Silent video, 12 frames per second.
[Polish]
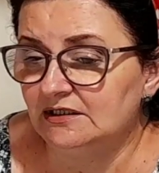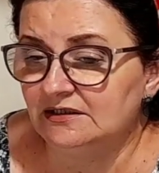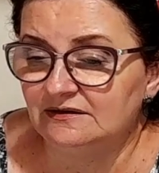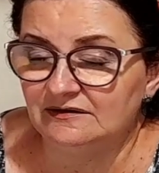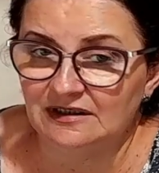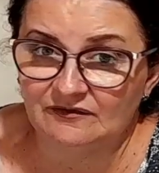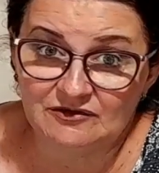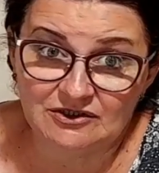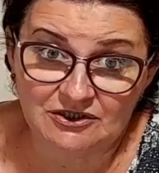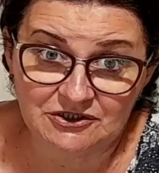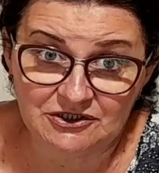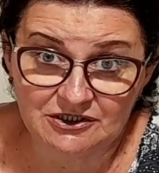I jak
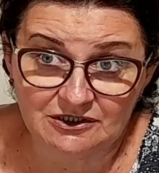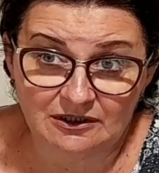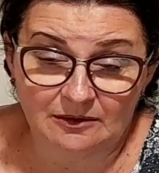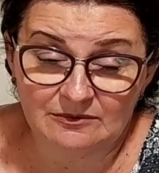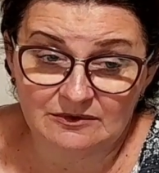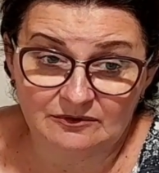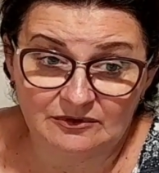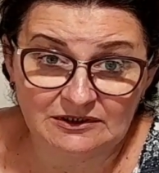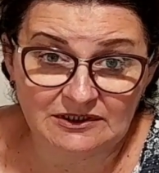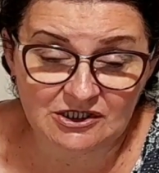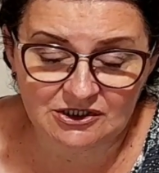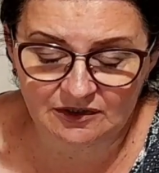widzieliście, tam
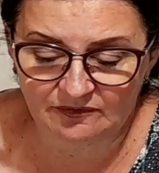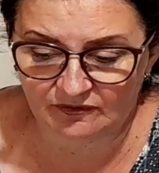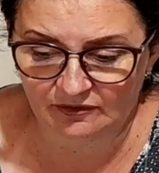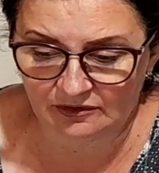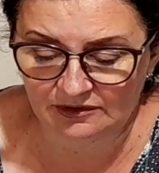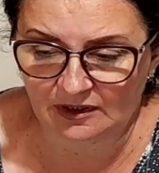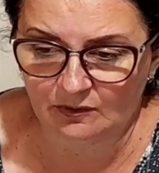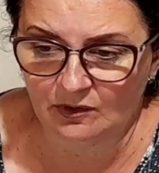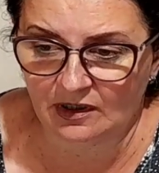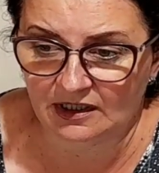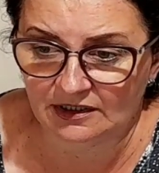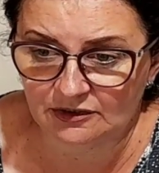strasznie
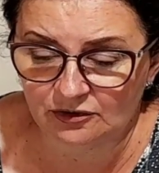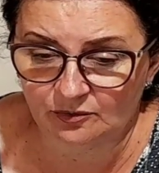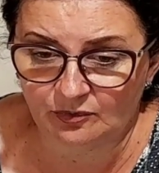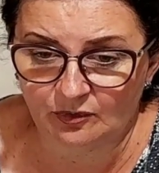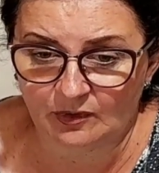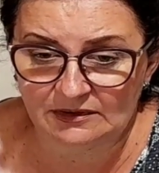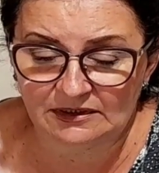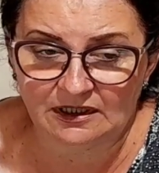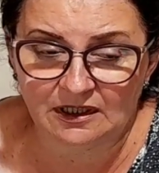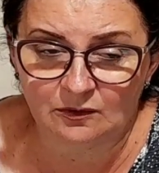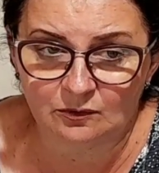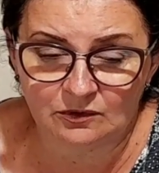wyglądało, ale to była
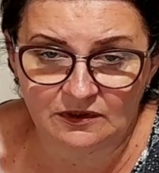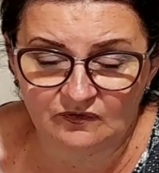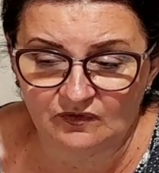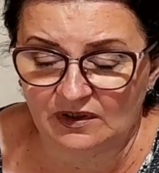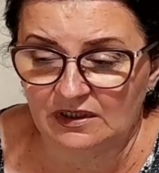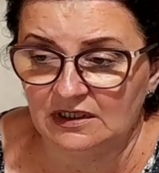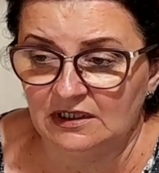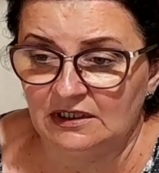taka ulewa.